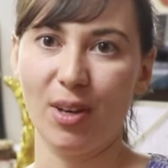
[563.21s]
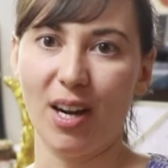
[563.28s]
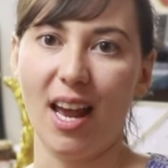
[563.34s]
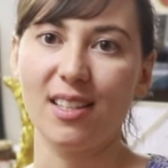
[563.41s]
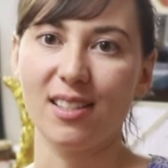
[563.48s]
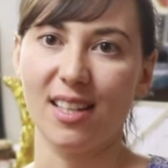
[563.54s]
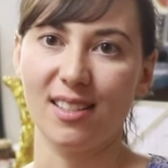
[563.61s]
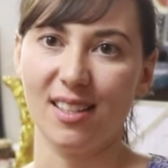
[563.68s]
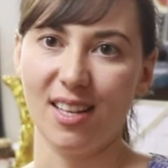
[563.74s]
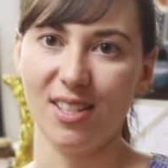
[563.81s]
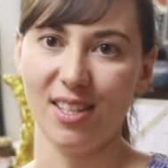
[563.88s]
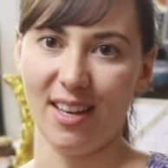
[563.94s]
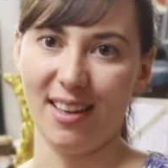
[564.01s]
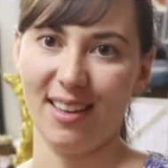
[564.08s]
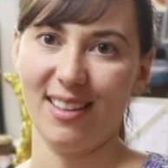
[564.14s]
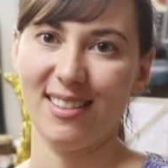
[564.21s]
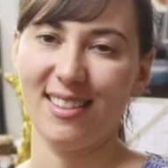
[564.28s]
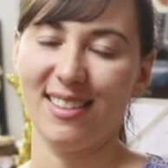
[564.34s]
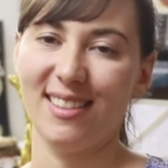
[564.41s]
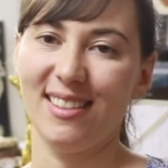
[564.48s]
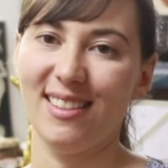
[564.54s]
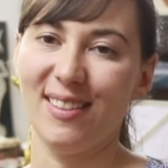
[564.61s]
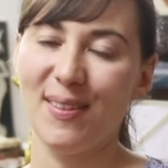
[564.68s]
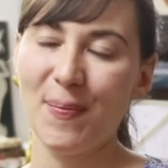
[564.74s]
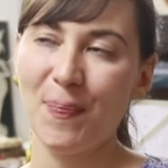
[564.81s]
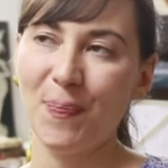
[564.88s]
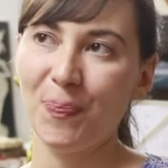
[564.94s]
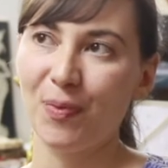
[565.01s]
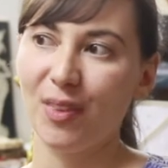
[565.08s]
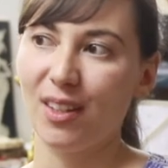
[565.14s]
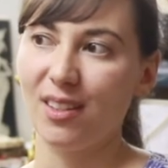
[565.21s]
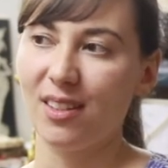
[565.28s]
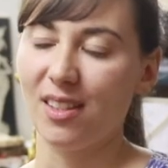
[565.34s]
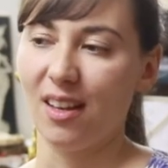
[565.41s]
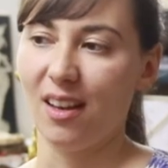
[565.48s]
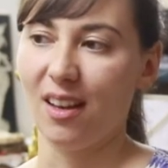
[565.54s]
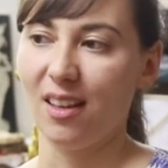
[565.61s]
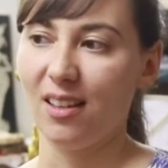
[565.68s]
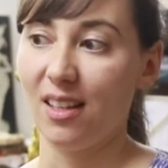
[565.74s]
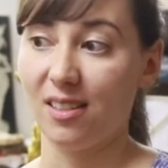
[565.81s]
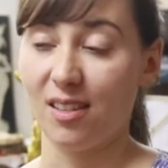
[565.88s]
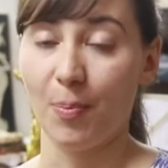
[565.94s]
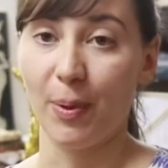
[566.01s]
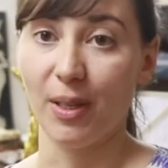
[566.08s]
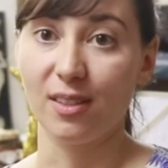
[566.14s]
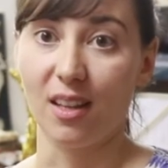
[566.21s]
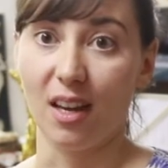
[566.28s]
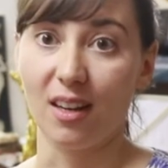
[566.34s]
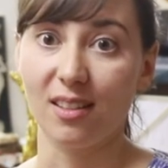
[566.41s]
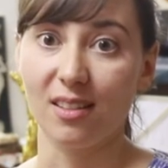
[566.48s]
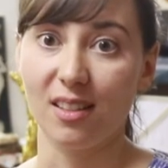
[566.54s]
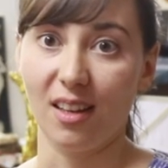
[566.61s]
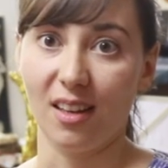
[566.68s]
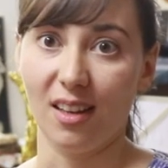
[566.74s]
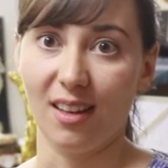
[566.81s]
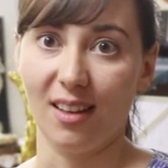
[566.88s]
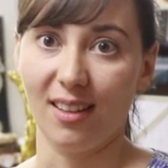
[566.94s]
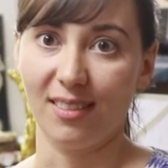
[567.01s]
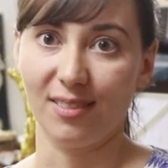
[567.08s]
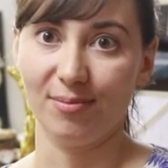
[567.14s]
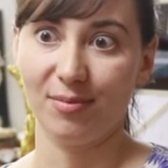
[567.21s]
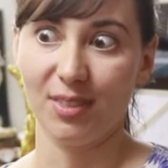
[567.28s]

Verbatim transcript: merasa saja ya jadi ya saya ya sampai sekarang saya